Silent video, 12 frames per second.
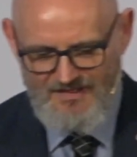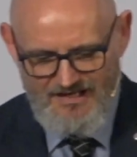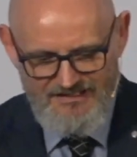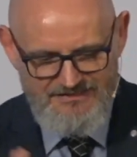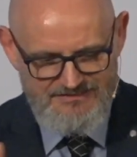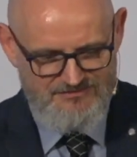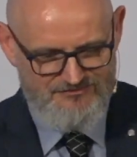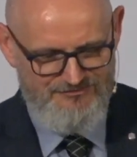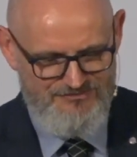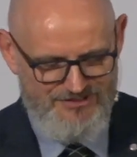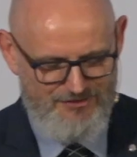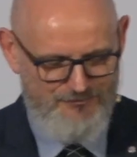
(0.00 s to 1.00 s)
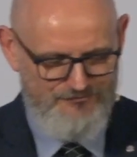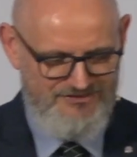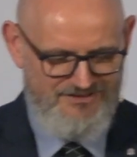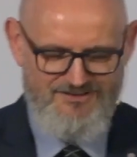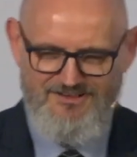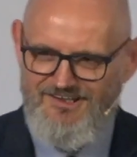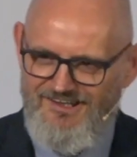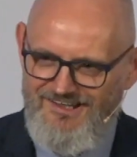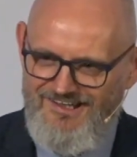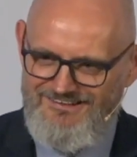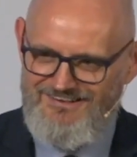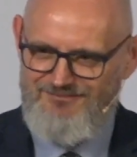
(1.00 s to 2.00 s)
Ale nie chcę o nim dzisiaj mówić, ale
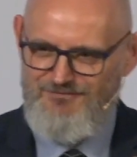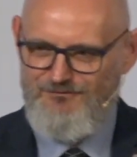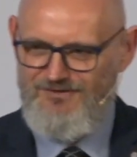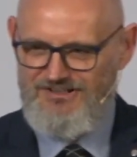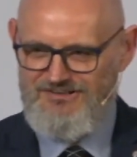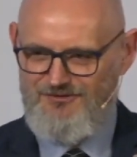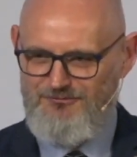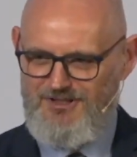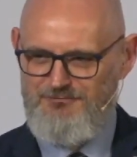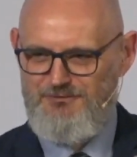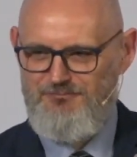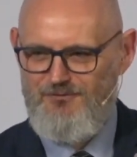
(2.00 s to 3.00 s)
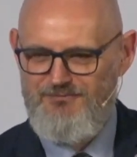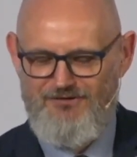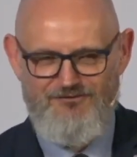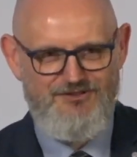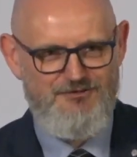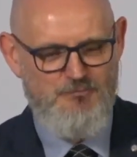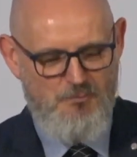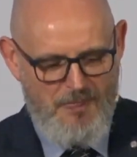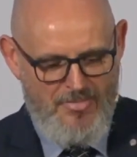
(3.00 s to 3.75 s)
tak mi Łukasz akurat przypomniał o nim.